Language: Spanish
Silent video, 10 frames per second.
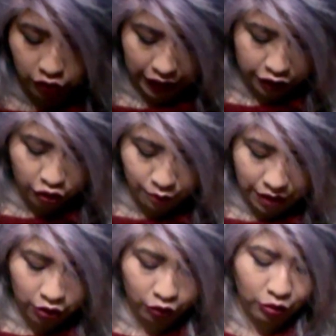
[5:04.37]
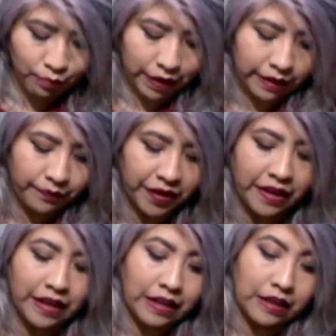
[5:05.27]
que yo me lo compré.
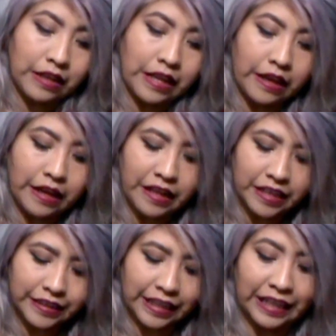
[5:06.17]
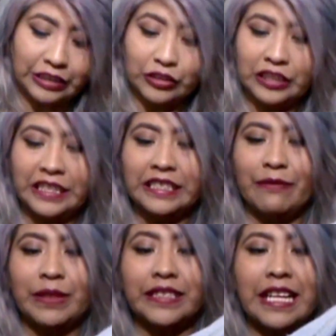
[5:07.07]
En este caso sí se
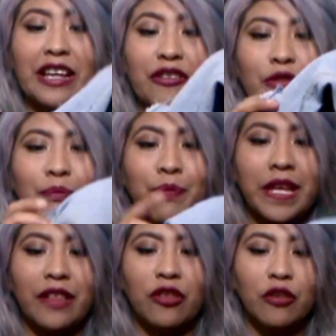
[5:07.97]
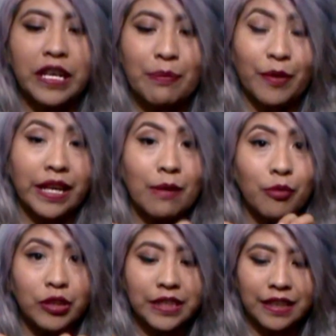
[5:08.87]
me está rompiendo y, por
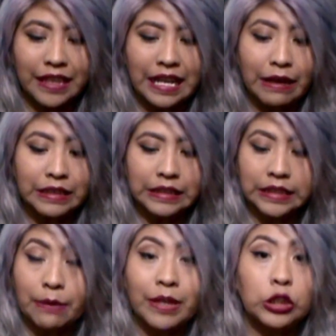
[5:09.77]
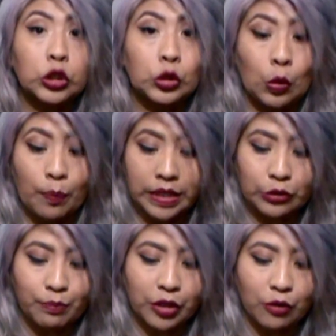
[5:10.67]
ejemplo, esta tela se me hizo súper,
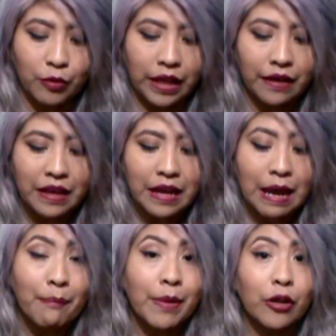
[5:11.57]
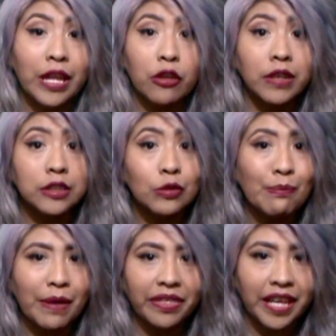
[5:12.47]
súper cómoda. Pero dado que es
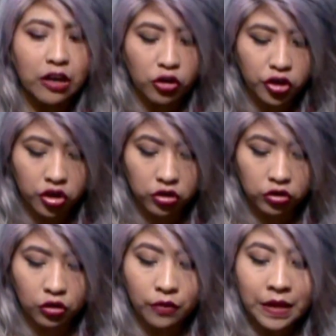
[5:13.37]
un pantalón roto,